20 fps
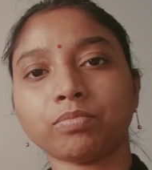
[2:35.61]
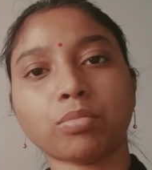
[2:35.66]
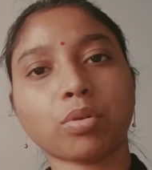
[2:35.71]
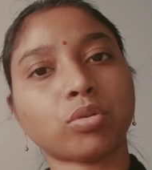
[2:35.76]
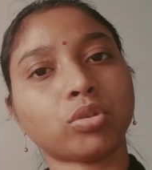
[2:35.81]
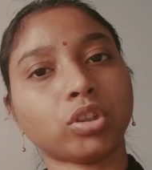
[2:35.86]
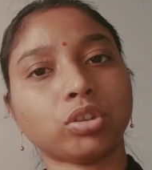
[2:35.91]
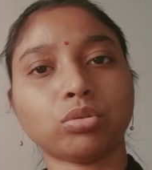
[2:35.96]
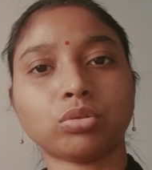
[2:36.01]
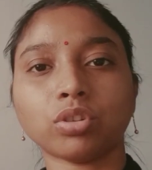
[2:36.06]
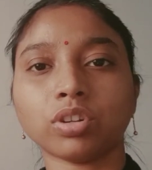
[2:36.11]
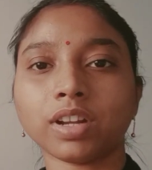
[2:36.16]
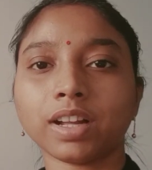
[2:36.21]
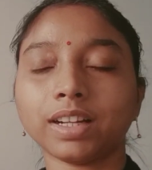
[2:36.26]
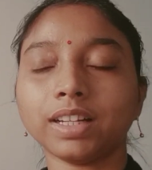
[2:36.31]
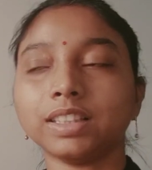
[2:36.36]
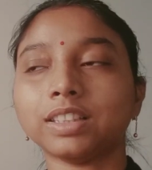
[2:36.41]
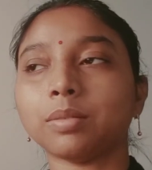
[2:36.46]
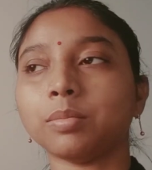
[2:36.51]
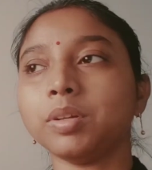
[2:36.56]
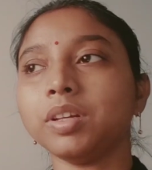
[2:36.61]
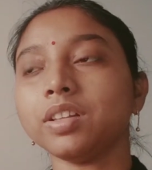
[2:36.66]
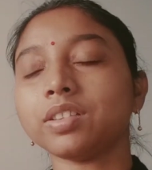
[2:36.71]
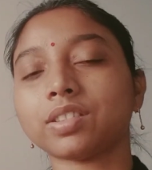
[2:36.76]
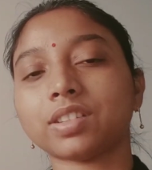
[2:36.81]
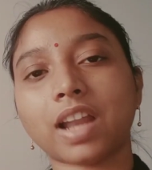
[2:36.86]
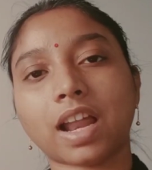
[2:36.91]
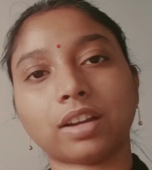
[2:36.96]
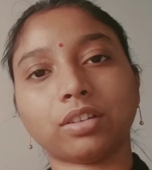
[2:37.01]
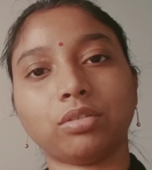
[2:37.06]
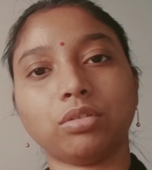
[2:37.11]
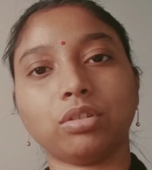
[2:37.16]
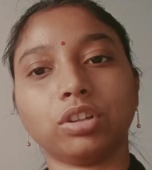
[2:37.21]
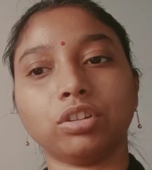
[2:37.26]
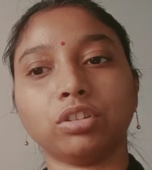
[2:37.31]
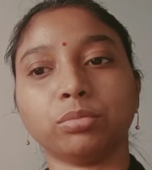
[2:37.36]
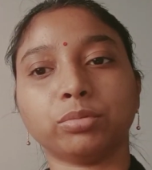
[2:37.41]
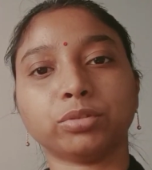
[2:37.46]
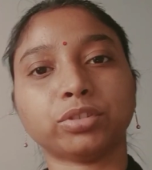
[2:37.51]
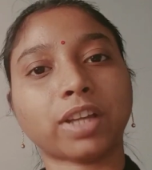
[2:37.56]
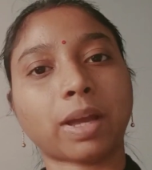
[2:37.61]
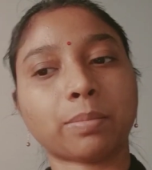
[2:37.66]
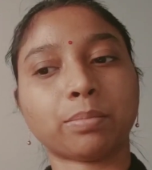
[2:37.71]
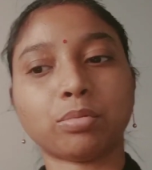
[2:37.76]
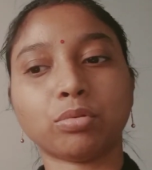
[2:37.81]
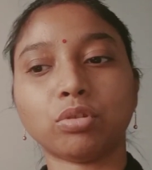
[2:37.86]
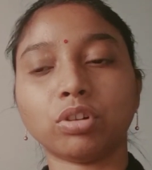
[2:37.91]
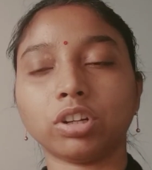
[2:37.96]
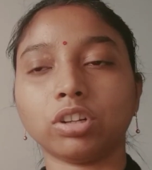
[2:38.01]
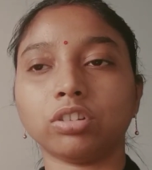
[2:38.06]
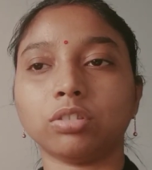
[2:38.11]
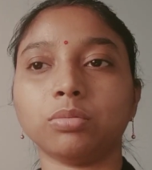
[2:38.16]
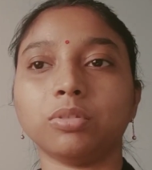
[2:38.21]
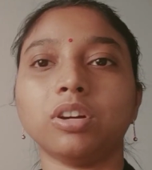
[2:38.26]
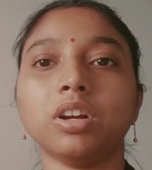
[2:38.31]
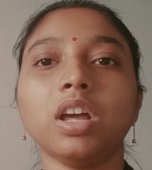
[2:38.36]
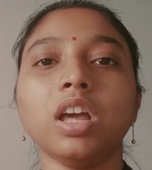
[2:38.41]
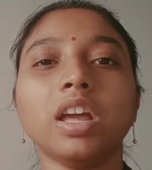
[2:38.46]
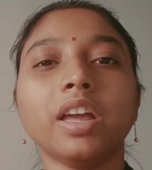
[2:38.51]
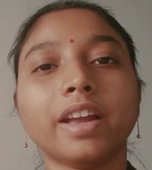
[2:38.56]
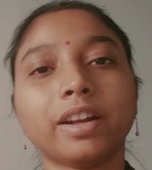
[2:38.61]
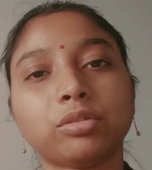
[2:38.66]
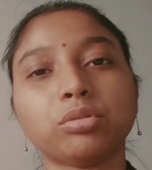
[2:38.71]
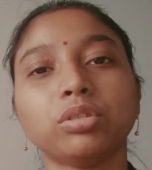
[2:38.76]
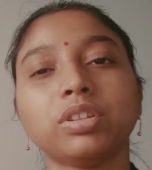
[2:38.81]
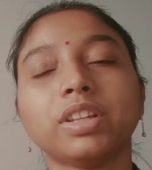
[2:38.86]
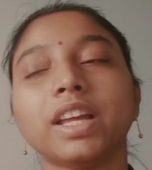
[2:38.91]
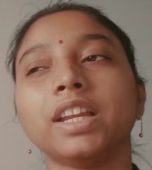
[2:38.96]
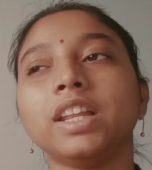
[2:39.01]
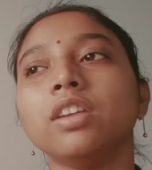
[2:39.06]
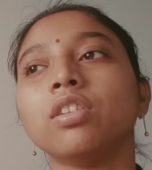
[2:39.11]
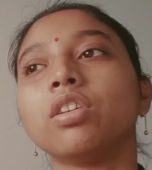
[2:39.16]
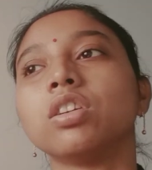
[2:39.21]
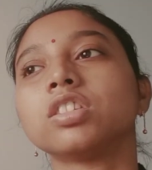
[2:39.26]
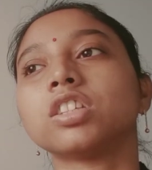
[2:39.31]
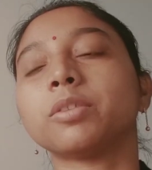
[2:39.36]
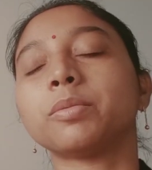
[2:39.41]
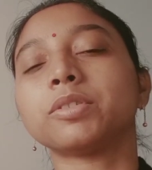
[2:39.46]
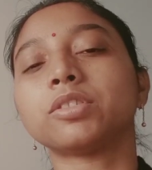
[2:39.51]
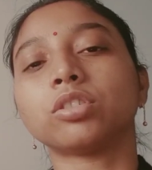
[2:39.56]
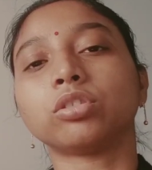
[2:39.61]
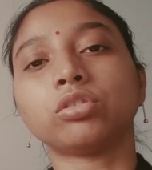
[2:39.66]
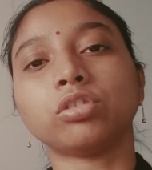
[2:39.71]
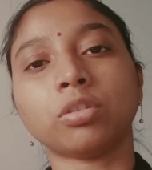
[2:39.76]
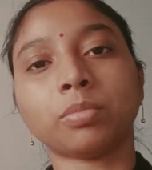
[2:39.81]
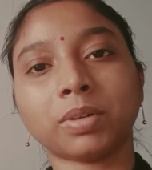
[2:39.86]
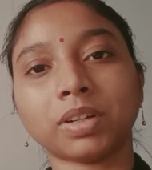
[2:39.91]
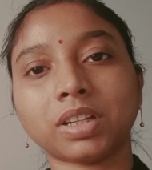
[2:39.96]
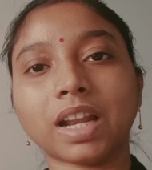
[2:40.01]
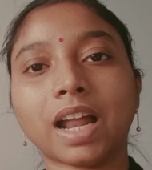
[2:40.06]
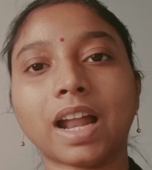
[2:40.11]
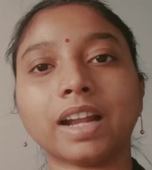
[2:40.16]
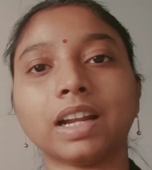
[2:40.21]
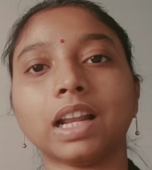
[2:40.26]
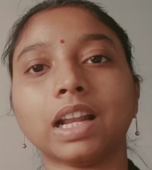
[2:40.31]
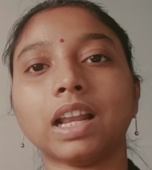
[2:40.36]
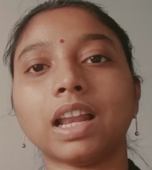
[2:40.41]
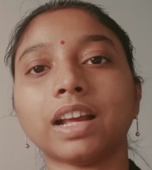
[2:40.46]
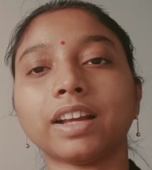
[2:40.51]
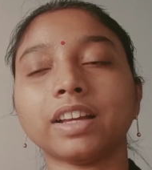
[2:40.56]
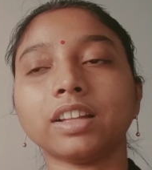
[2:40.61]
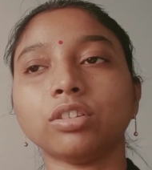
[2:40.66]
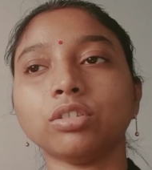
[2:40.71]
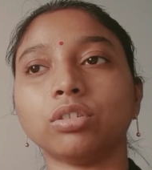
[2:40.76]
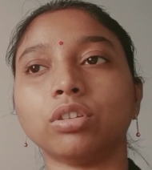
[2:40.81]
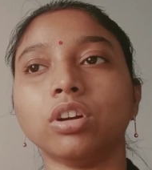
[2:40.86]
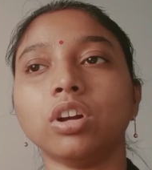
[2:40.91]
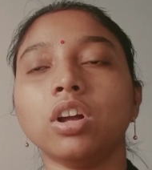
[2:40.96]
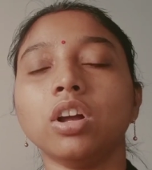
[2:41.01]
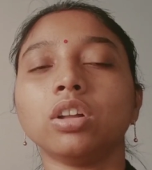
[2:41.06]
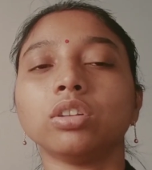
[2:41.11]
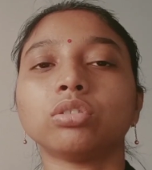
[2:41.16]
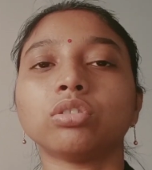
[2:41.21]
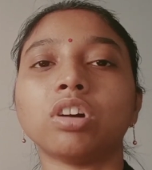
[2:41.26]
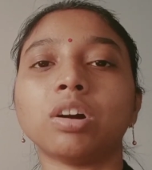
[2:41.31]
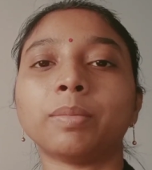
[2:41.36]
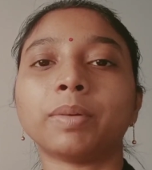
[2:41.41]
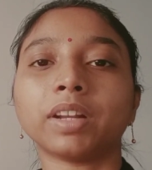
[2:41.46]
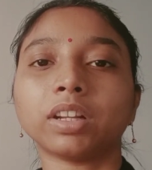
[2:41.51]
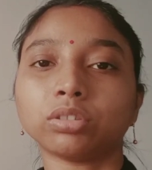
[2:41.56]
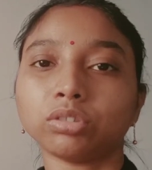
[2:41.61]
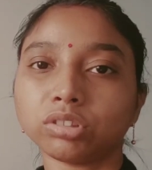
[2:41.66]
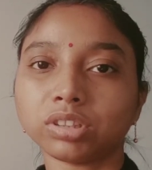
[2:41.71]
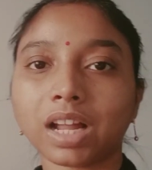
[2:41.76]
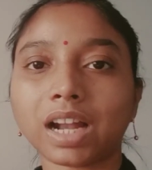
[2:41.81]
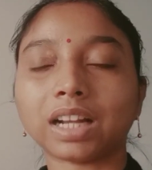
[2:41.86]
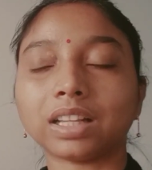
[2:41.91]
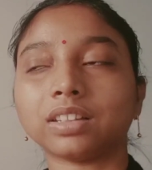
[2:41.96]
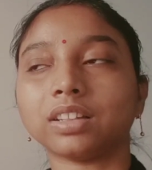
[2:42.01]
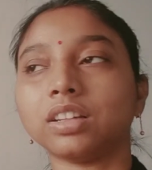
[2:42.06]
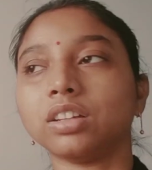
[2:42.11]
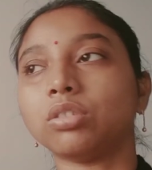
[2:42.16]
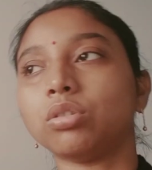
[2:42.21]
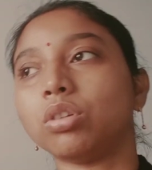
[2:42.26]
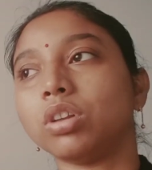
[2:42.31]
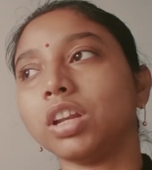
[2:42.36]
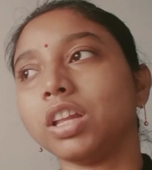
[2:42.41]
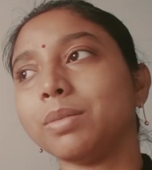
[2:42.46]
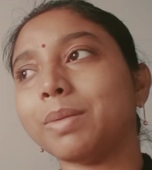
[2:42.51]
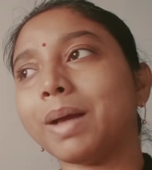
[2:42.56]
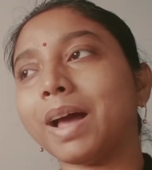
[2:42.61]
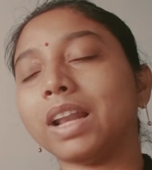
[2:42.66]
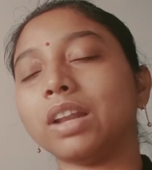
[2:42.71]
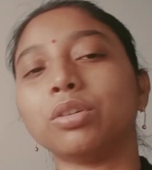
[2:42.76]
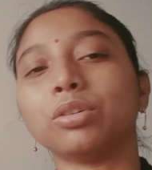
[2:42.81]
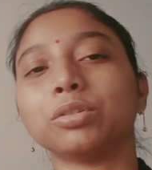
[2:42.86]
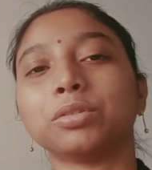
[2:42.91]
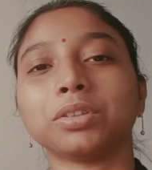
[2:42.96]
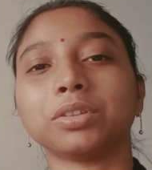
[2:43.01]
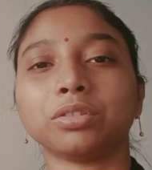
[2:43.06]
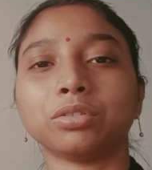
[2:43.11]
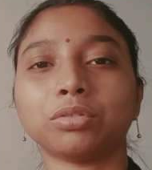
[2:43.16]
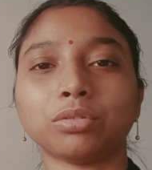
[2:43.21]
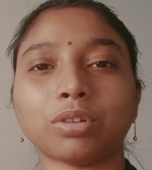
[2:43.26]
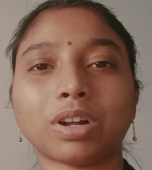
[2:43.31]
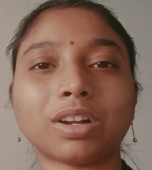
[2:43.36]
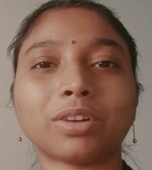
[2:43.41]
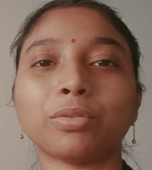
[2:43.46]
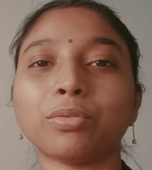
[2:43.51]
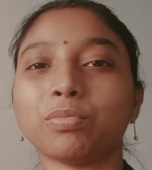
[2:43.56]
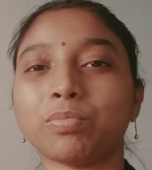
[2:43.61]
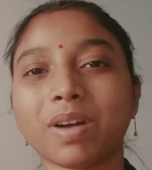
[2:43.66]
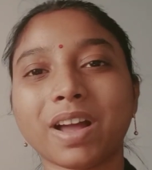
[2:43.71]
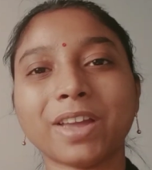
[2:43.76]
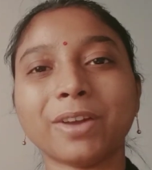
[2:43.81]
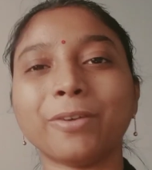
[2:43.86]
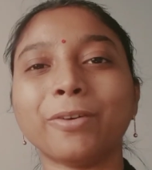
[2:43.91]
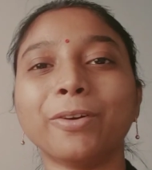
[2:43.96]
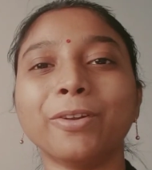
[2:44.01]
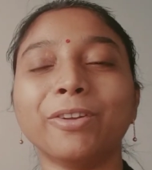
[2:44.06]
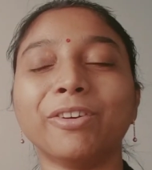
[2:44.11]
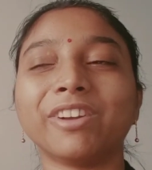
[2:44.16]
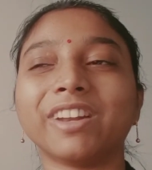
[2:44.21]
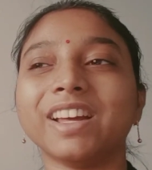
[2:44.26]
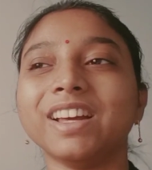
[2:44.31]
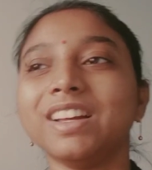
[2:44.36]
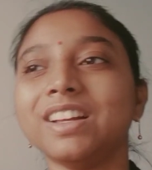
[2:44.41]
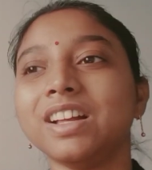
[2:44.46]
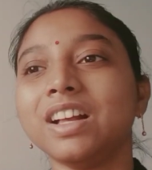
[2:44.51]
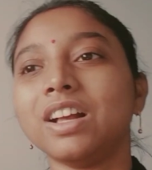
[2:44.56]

পৌনে দুটো নাগাদ আমি স্নান করে নেবো শ্যাম্পু করে নেবো একটু দেরি হয়ে যাবে যদিও আমার ঠান্ডা লাগে তো তো আমার একটু তাড়াতাড়ি করলেই ভালো হতো কিন্তু আর উপায় হলো না